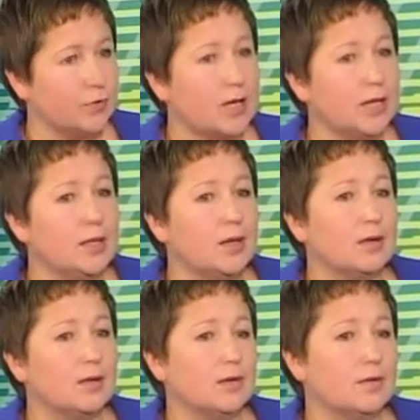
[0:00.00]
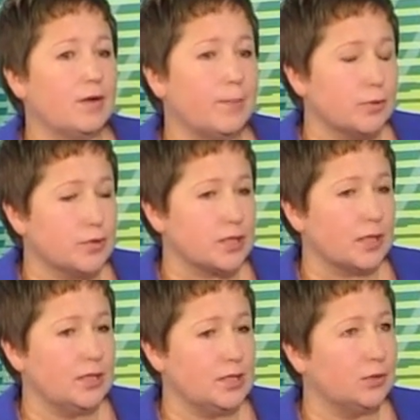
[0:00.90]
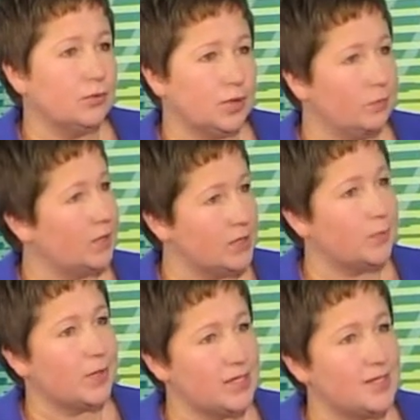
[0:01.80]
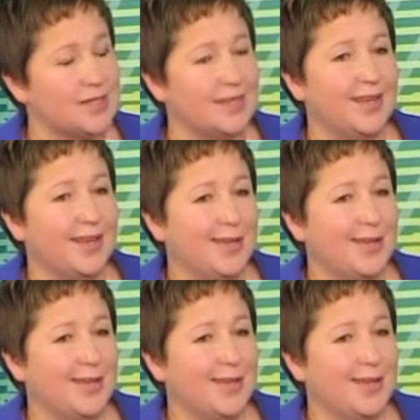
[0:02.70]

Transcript: Вот когда э, в вопросах лидируют именно эти позиции,